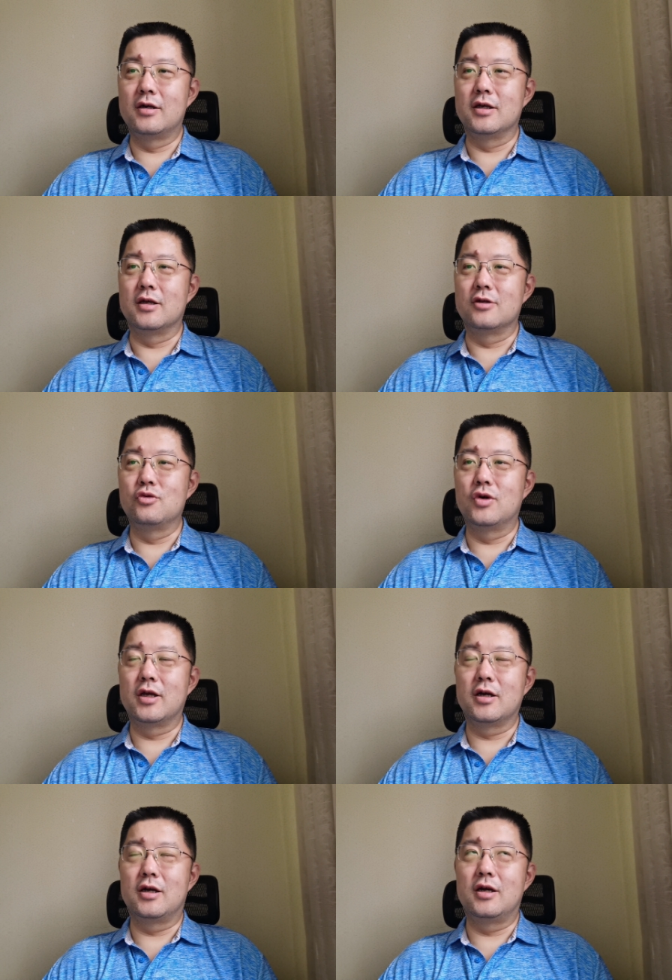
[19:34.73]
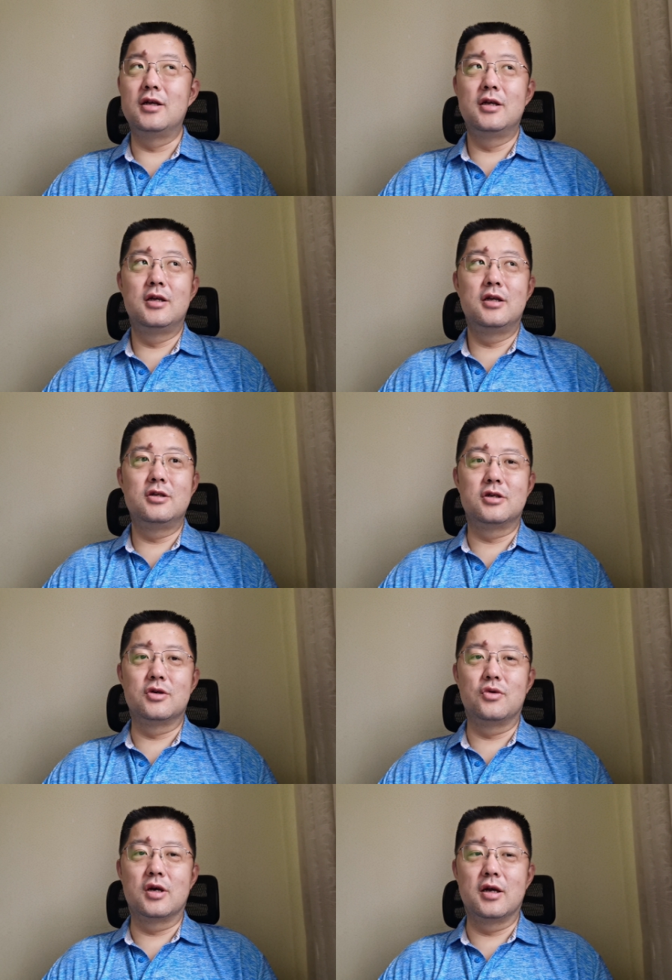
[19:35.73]
而且呢，做这个就
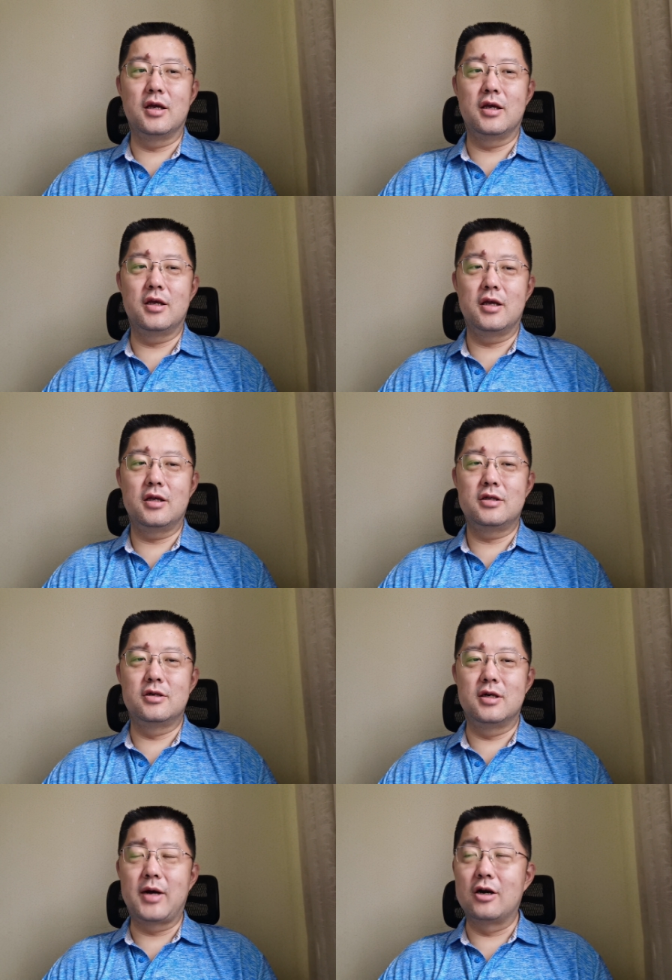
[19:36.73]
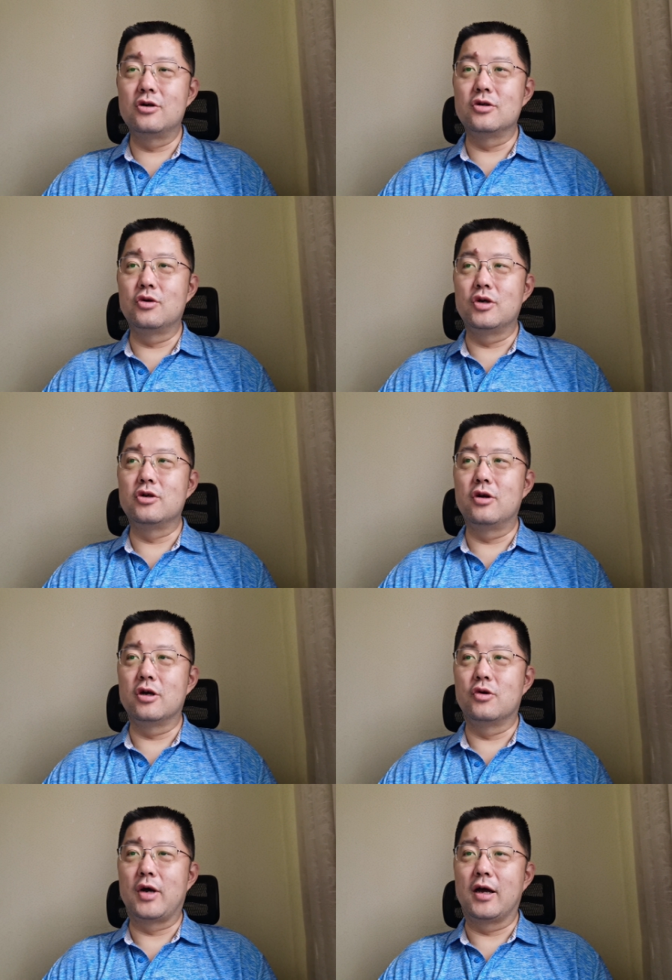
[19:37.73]
是我可以，就是你把二手手机回收了
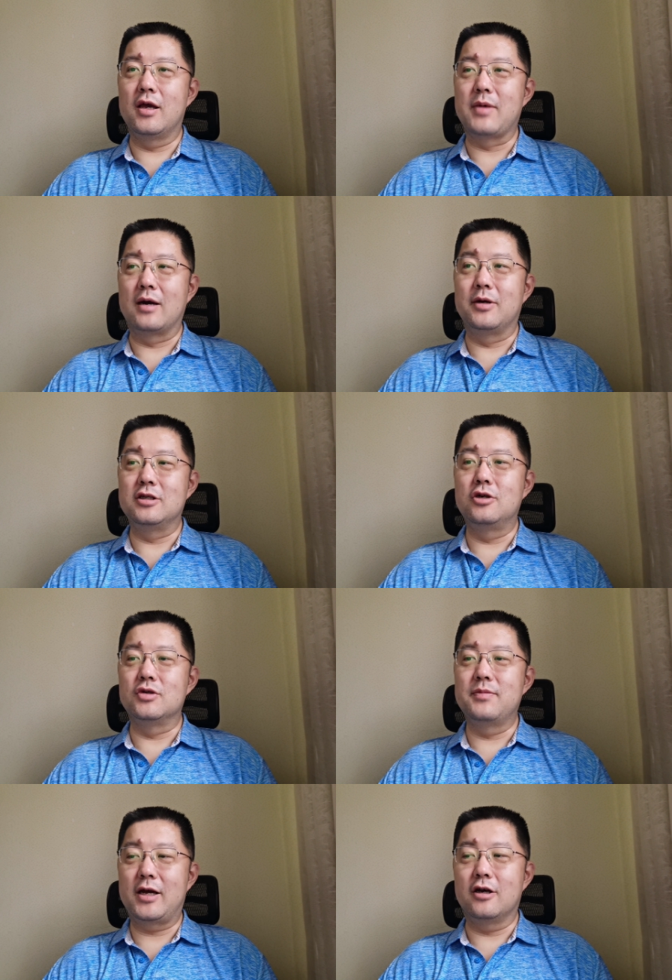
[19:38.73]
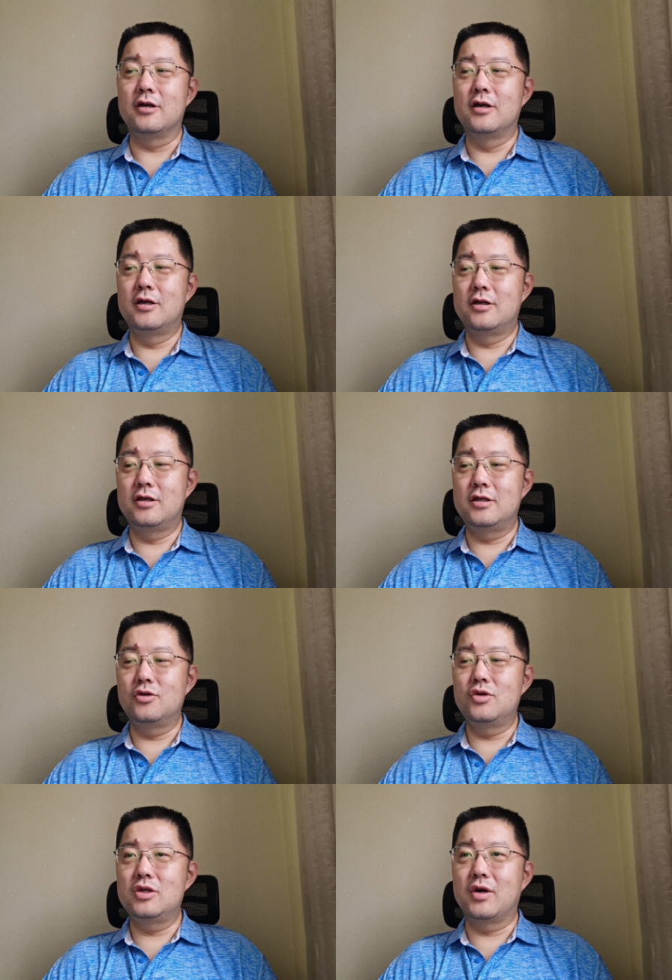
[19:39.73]
以后，我还可以马上把新手机卖掉。
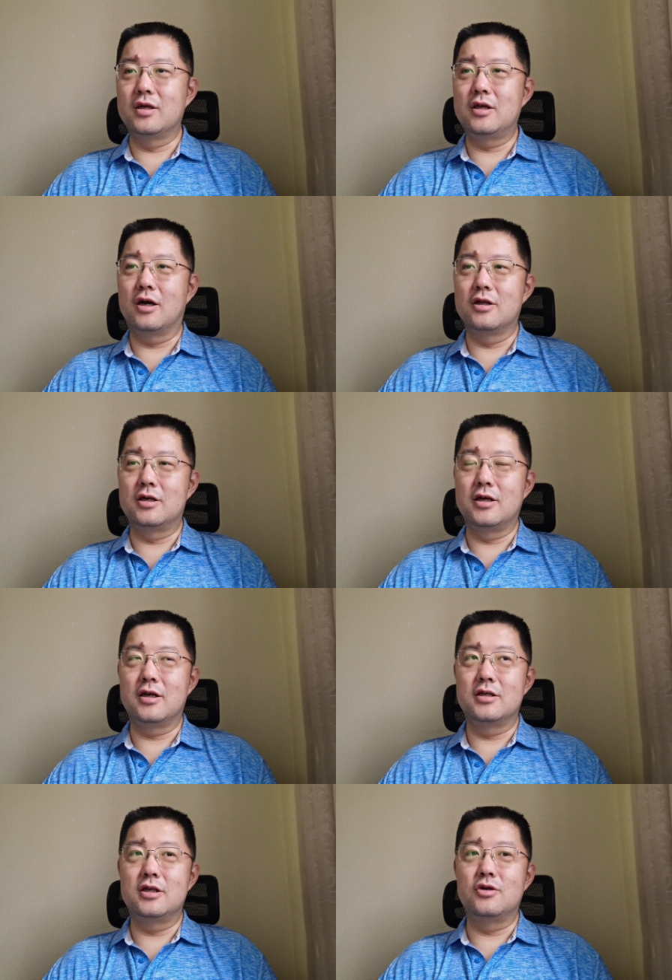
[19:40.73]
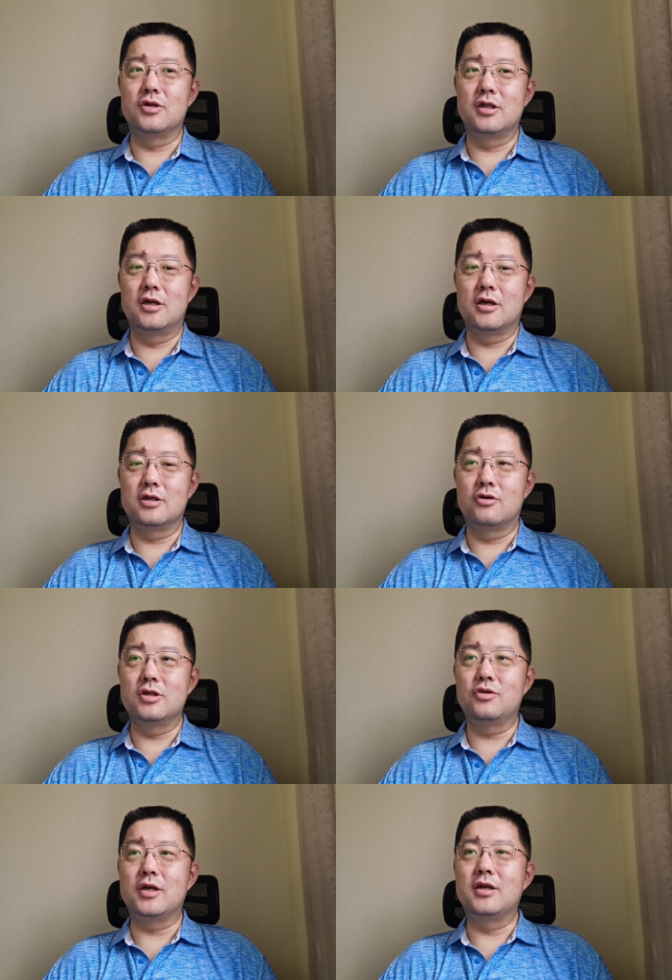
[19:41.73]
京东希望要的是这个新手机的这个销售
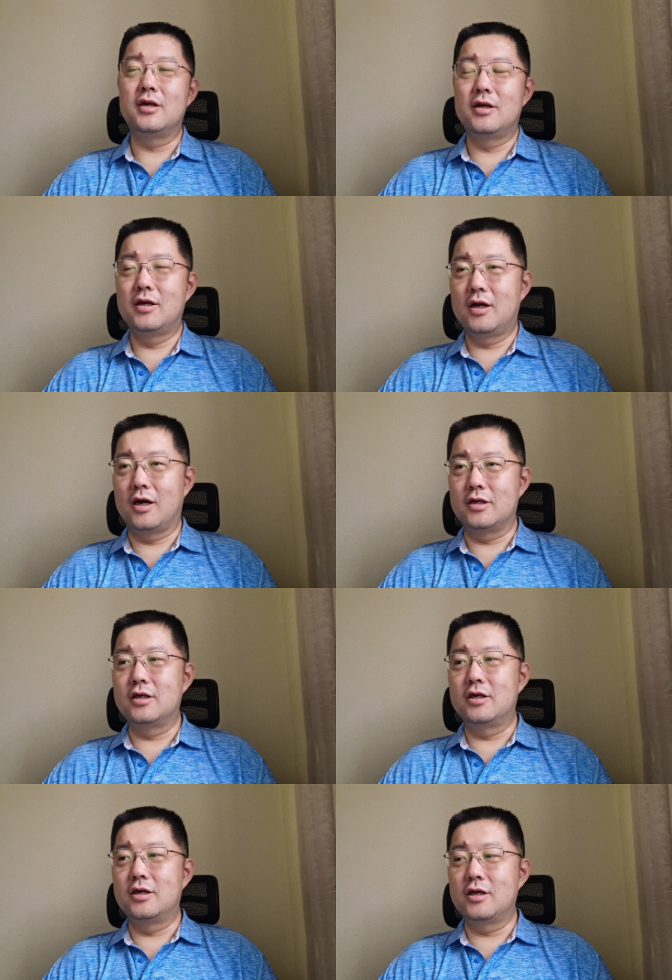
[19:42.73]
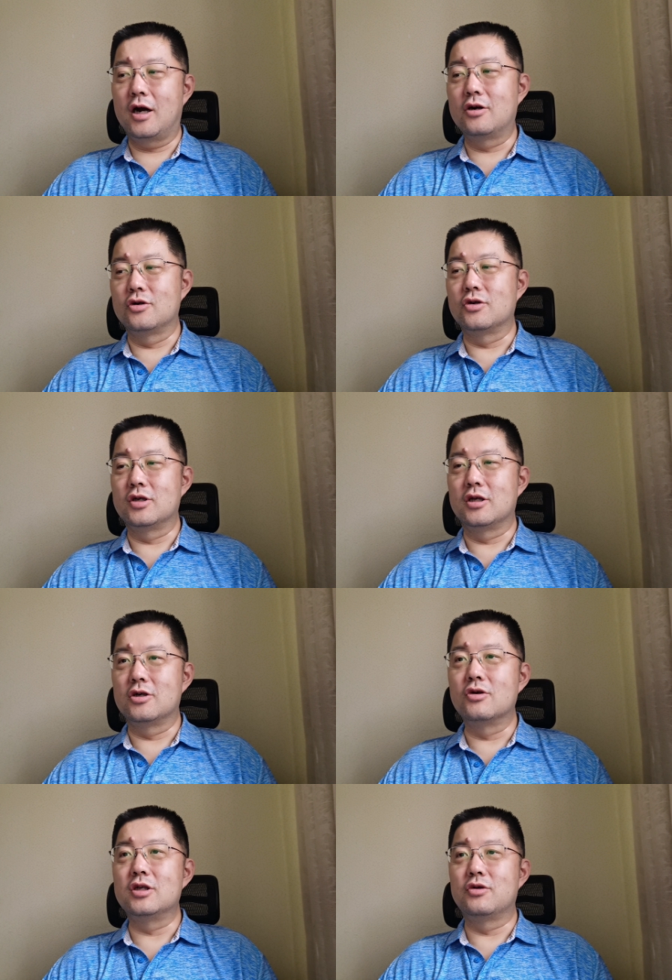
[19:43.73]
机会啊，甚至是一些二手手机的
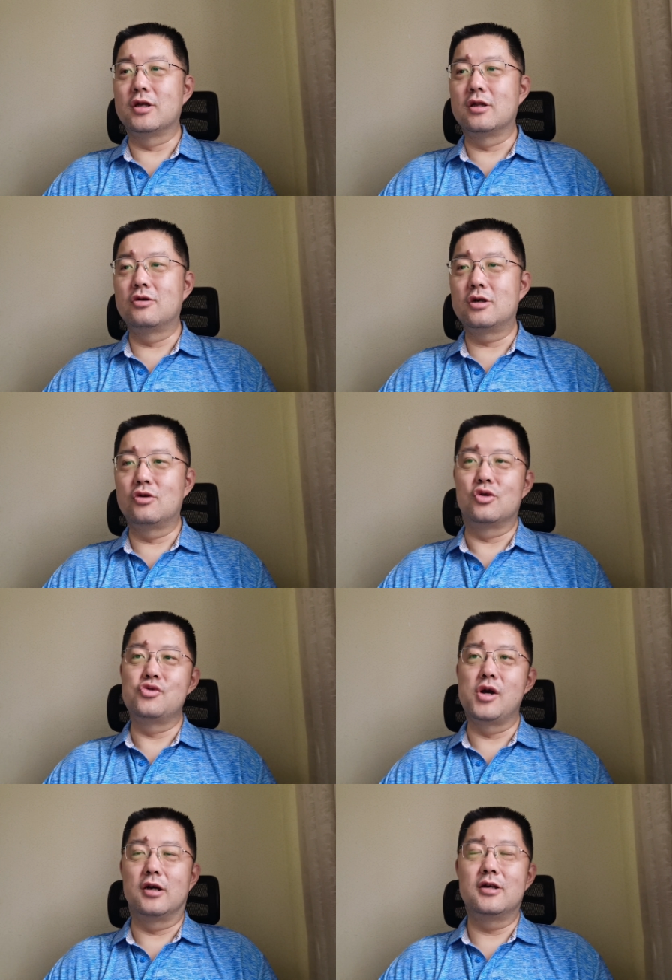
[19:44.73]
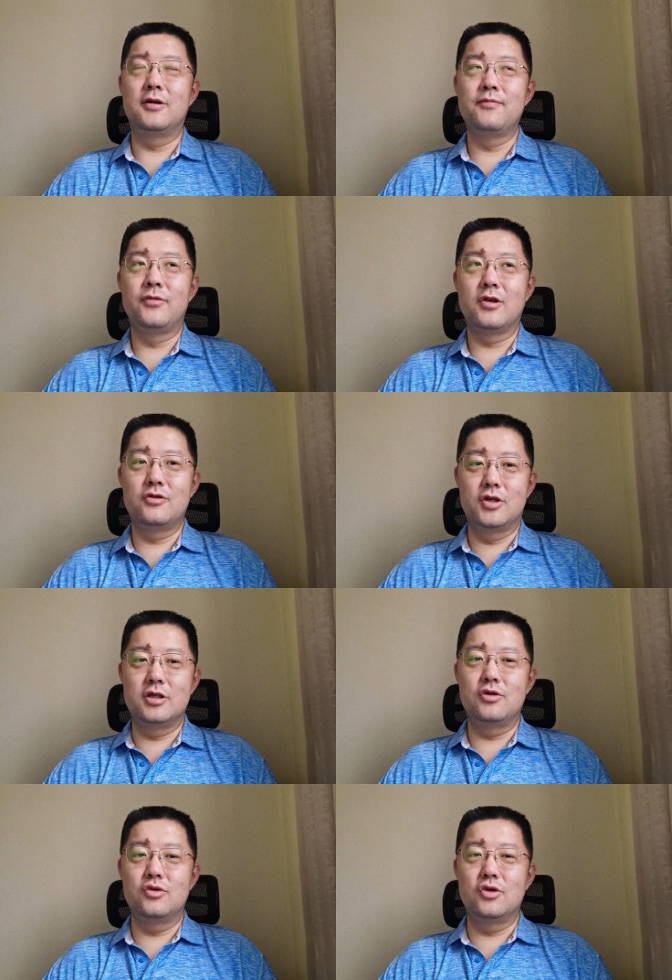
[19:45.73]
销售机会，他都是都是需要的，所以
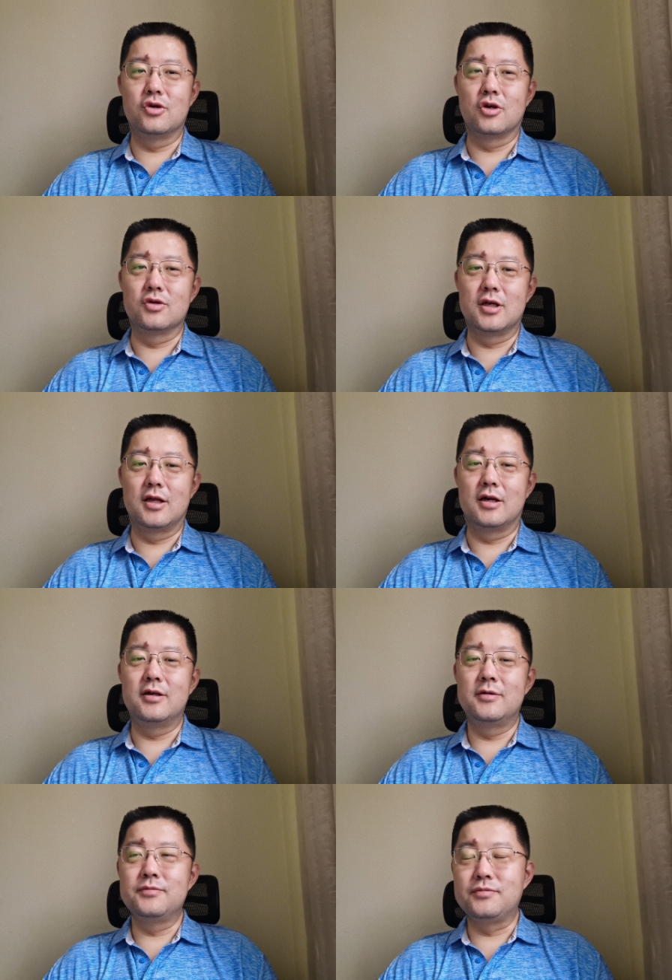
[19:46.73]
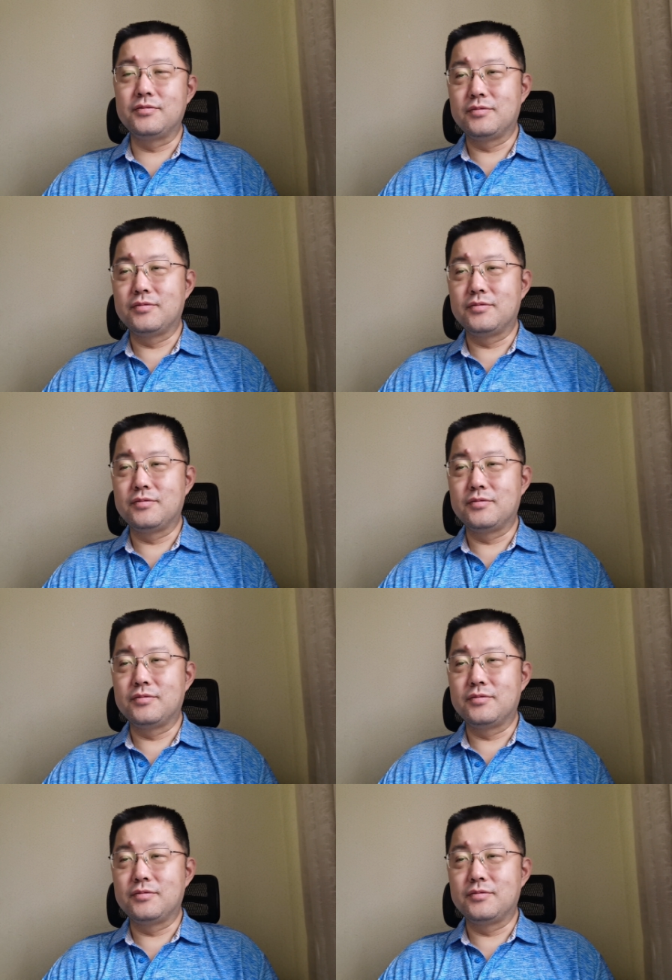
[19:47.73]
京东最后投资了他。